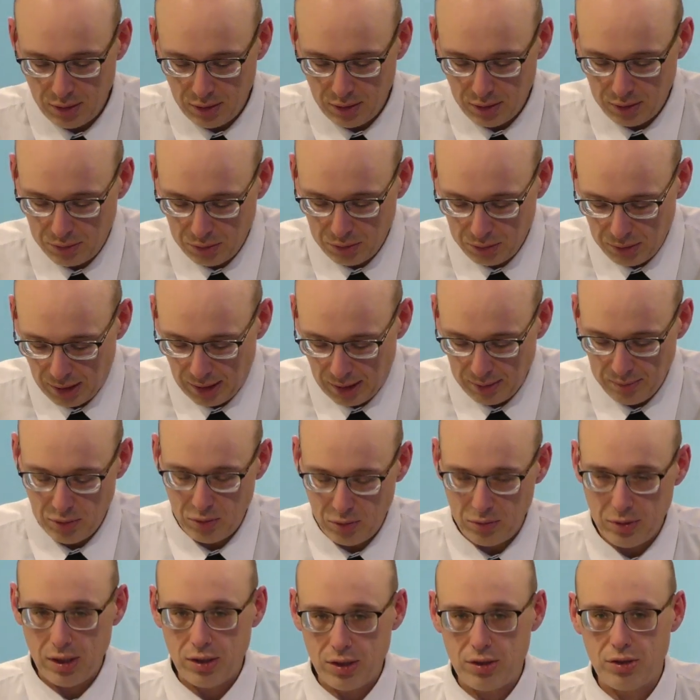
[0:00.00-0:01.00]
tutaj
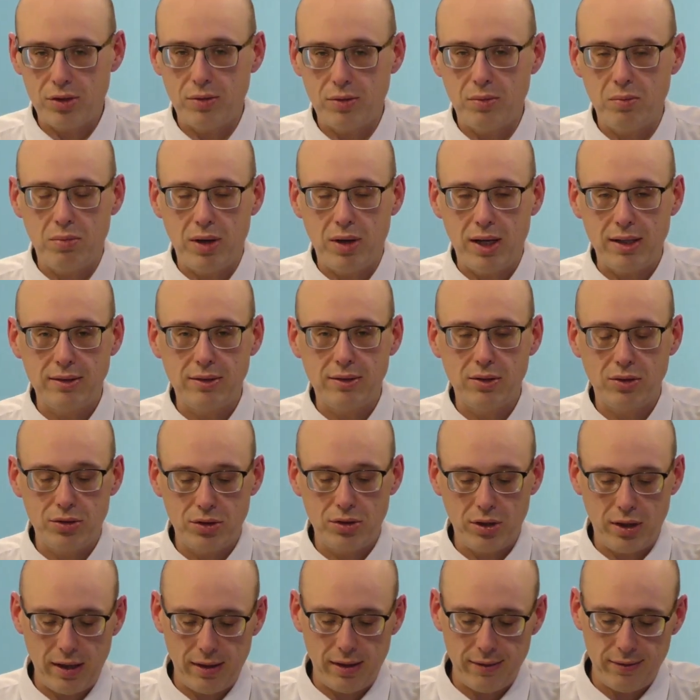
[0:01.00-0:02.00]
był też bardzo
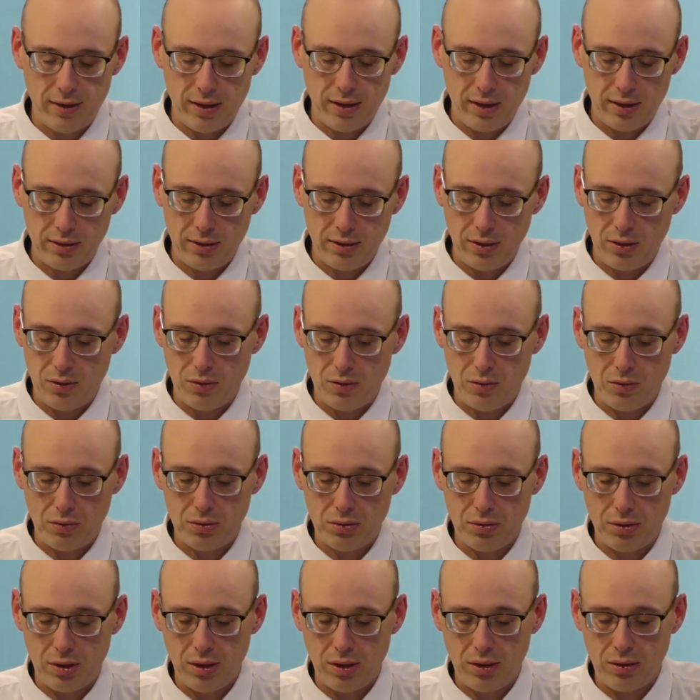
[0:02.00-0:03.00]
ciekawy artykuł,
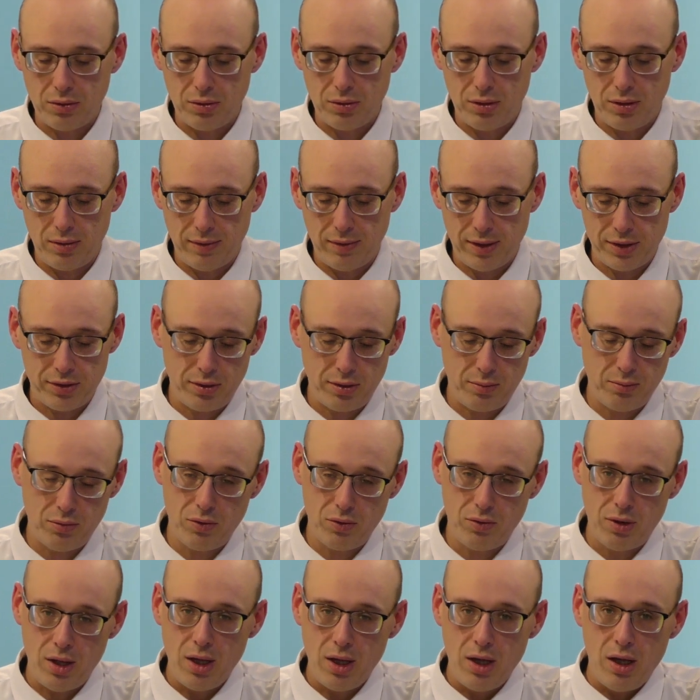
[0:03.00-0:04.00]
który, który właśnie
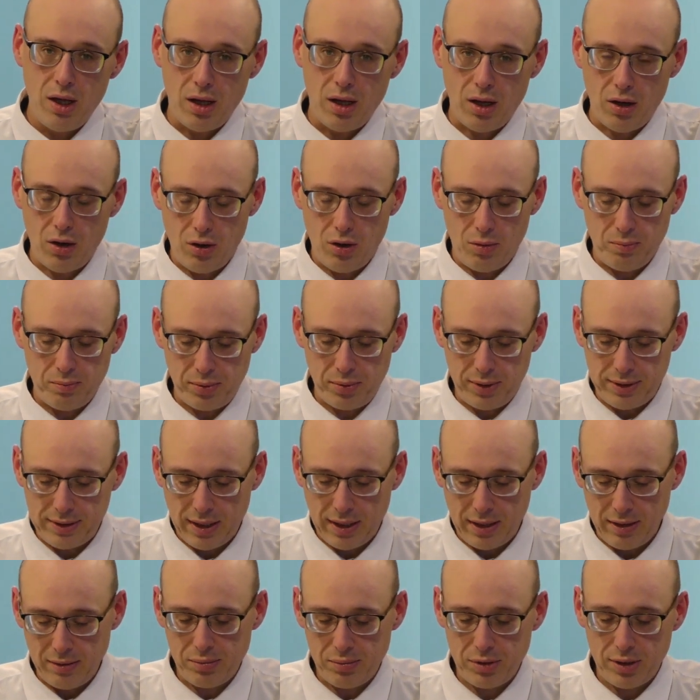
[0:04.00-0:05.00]
był
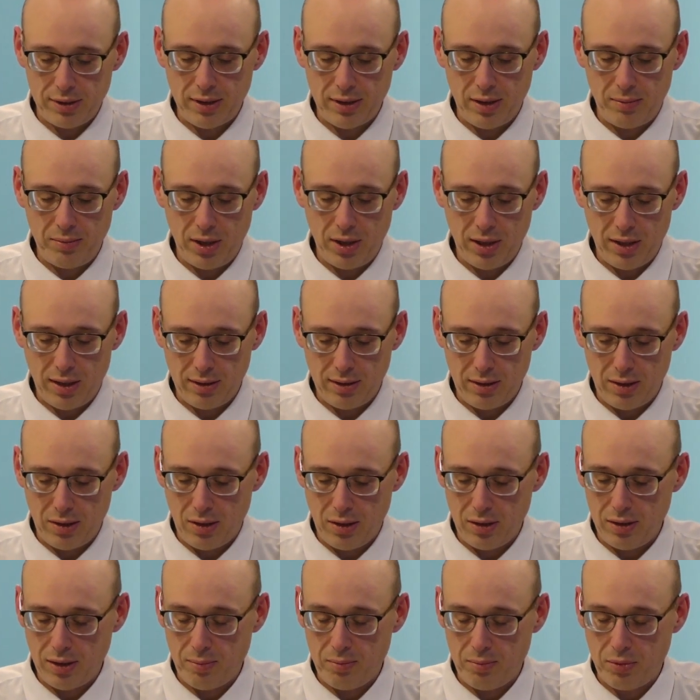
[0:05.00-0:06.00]
opisany przeze mnie na,
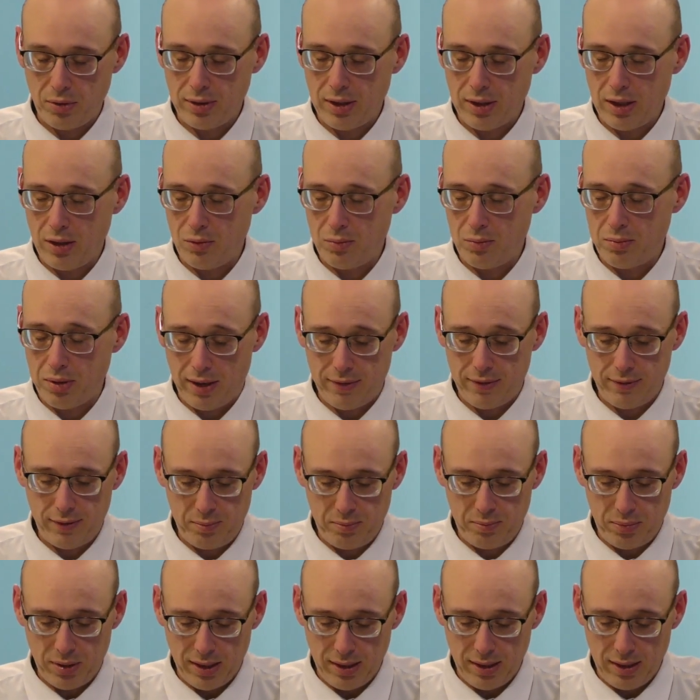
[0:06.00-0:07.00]
na portalu
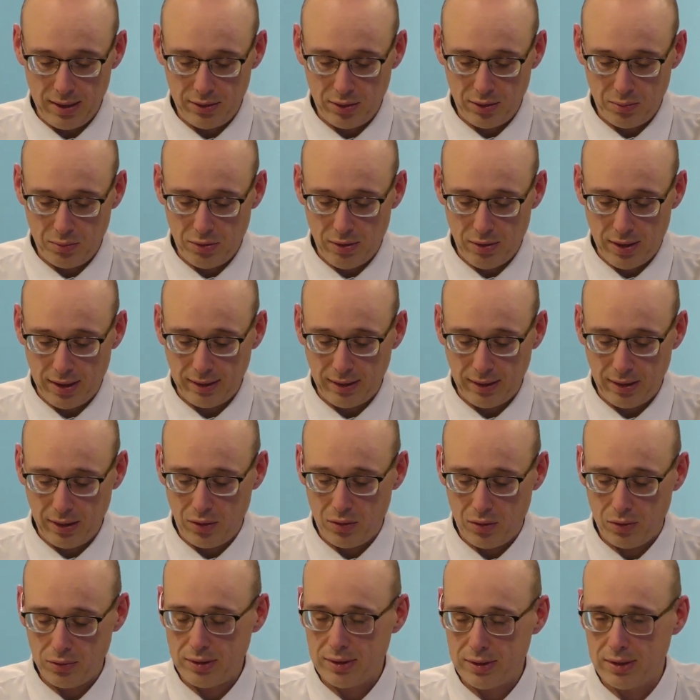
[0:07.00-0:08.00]
prawy.pl. To był
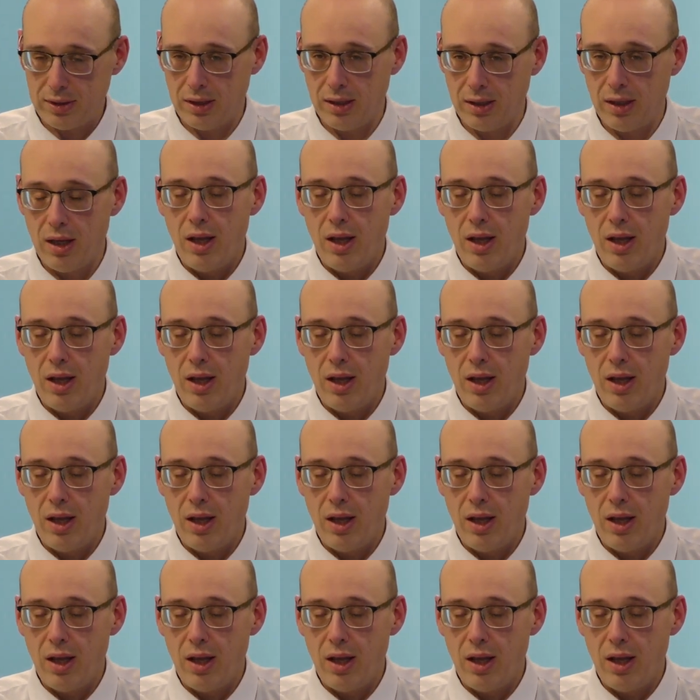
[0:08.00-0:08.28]
artykuł z e,